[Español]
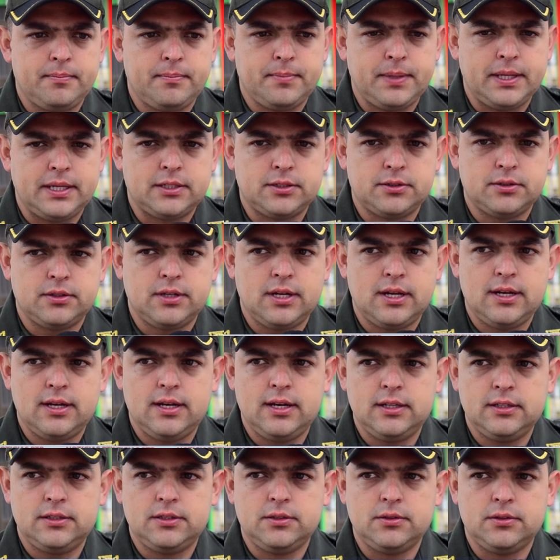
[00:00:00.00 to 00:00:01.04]
persona es
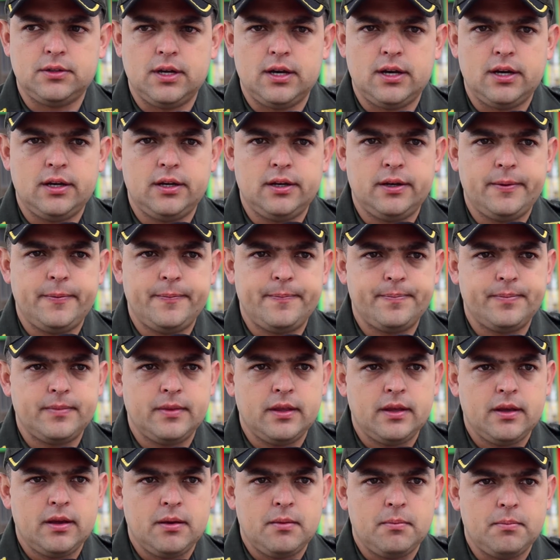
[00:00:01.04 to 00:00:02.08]
lesionada
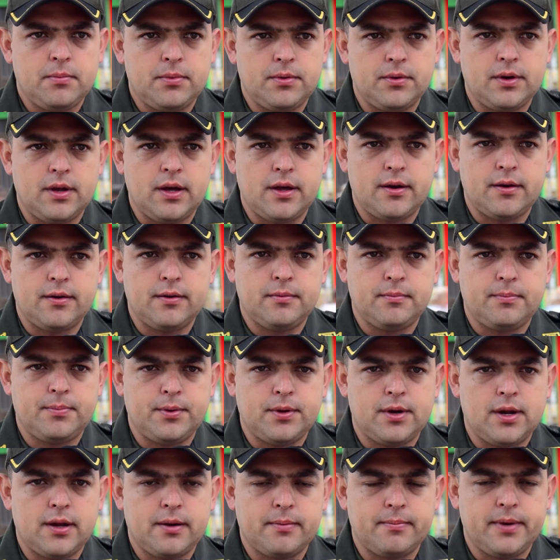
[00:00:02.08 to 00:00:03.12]

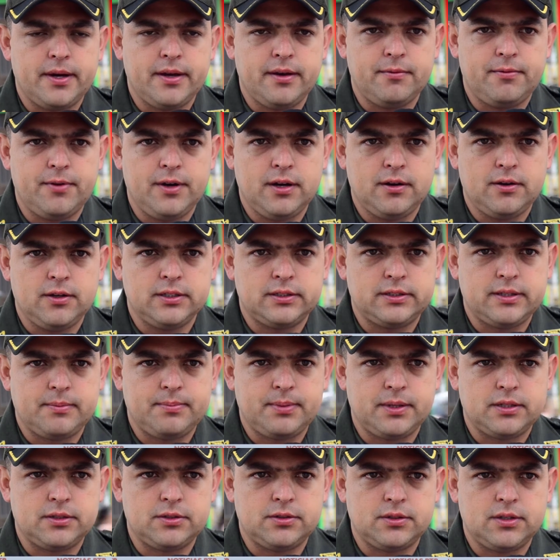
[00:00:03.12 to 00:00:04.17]
por, arma de fuego. Esta
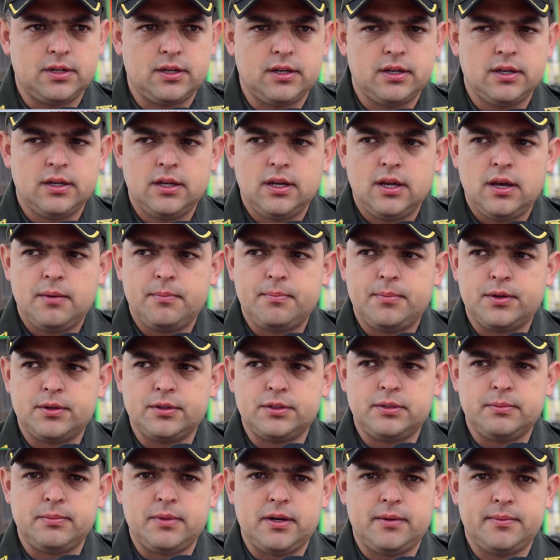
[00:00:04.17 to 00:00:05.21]
persona,
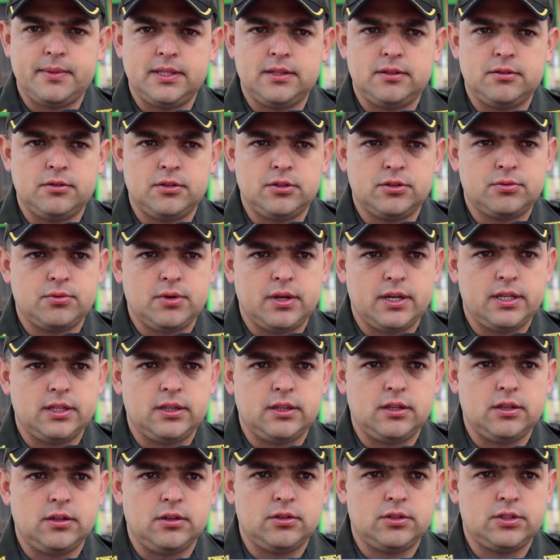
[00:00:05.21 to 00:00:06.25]
aproximadamente unos
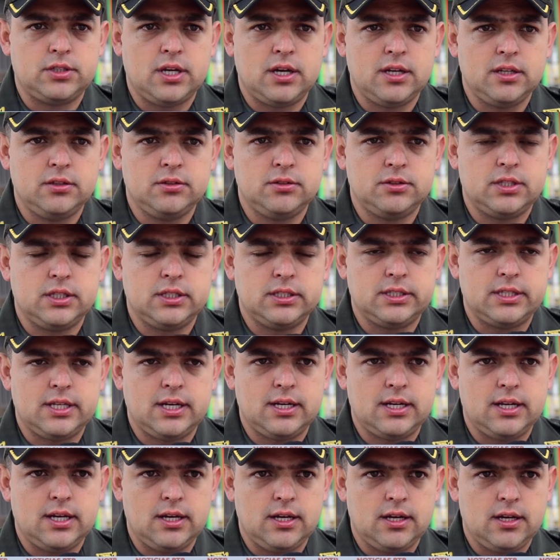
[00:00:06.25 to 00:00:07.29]
42 años, es
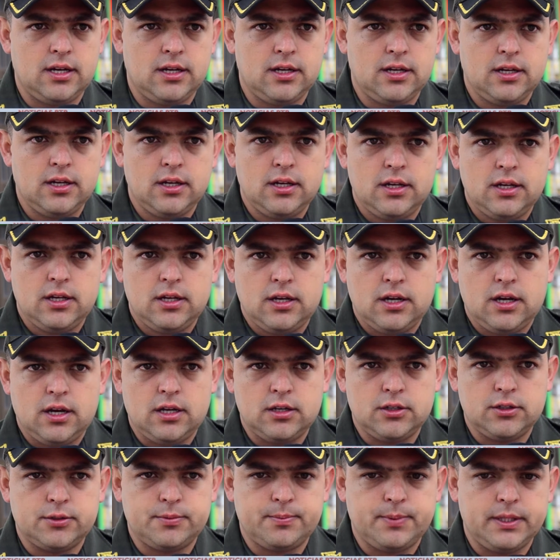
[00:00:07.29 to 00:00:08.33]
trasladada
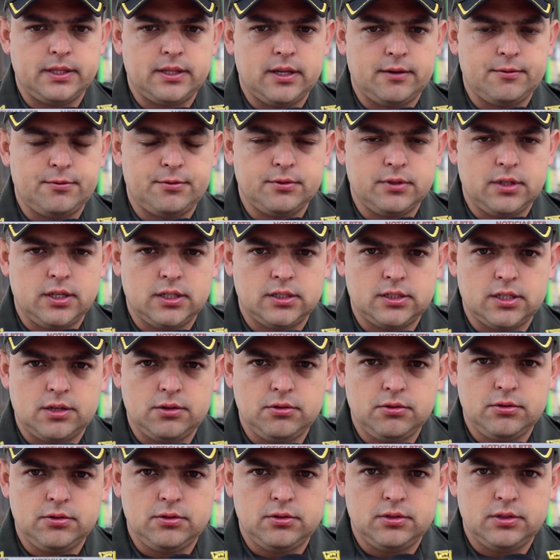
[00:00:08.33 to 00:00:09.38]
al Hospital Fundar
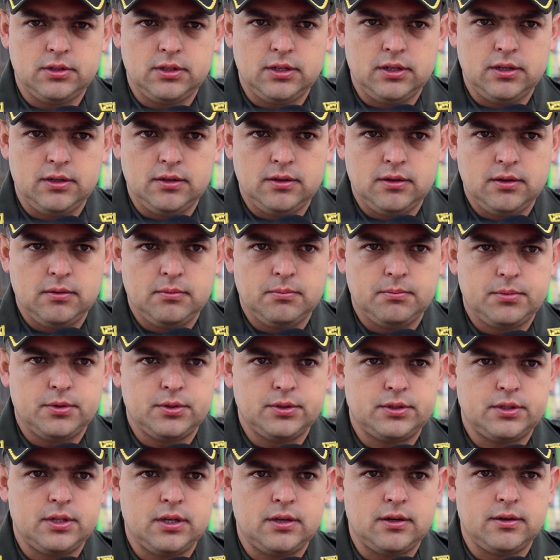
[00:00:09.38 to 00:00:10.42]
Salud, donde
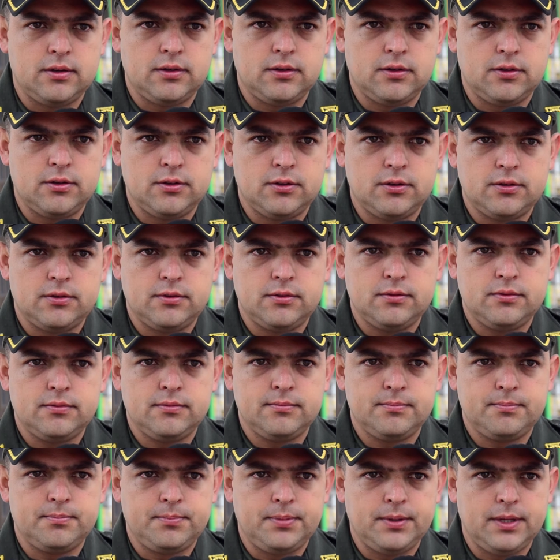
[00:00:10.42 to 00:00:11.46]
posterior
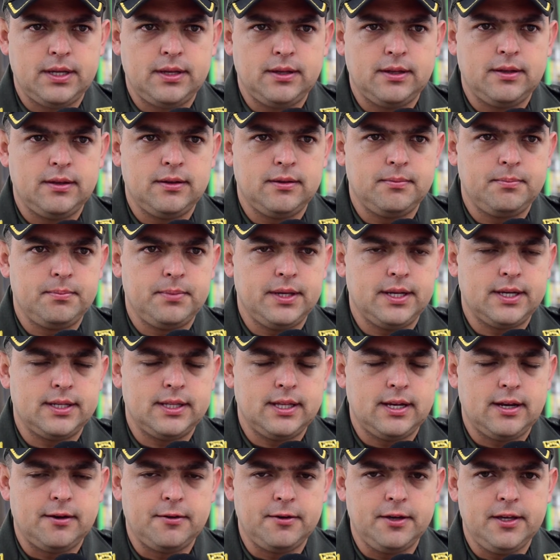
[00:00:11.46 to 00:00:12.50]
pierde
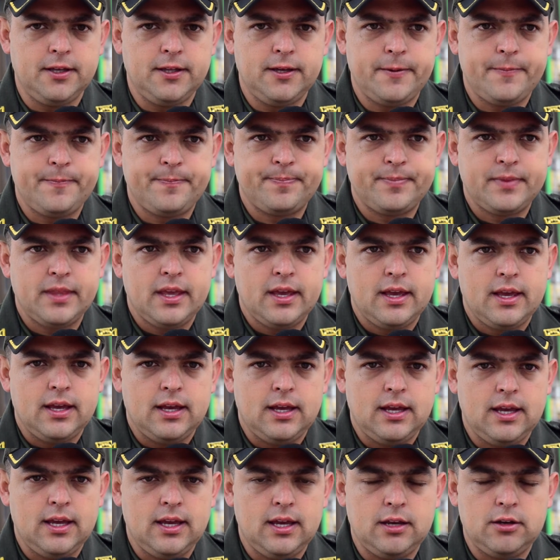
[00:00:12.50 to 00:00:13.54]
la vida.
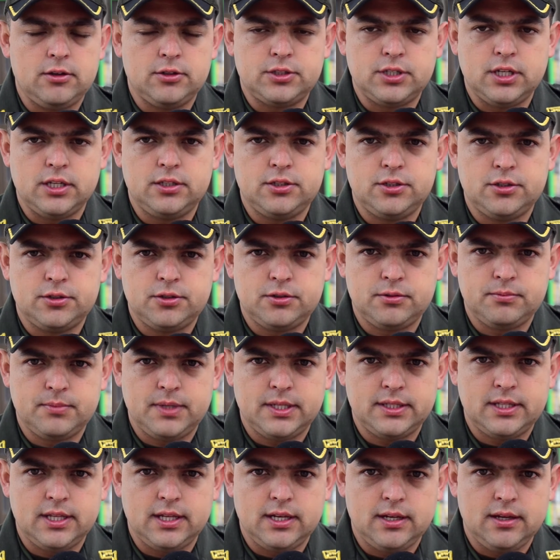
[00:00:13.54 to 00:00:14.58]
Eh, los hechos son
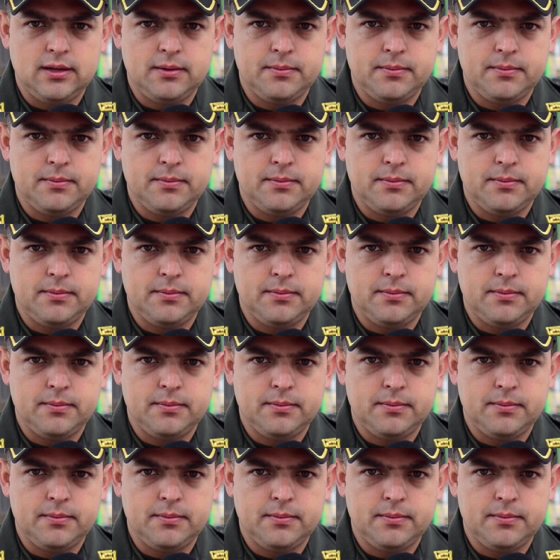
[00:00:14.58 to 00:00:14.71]
materia de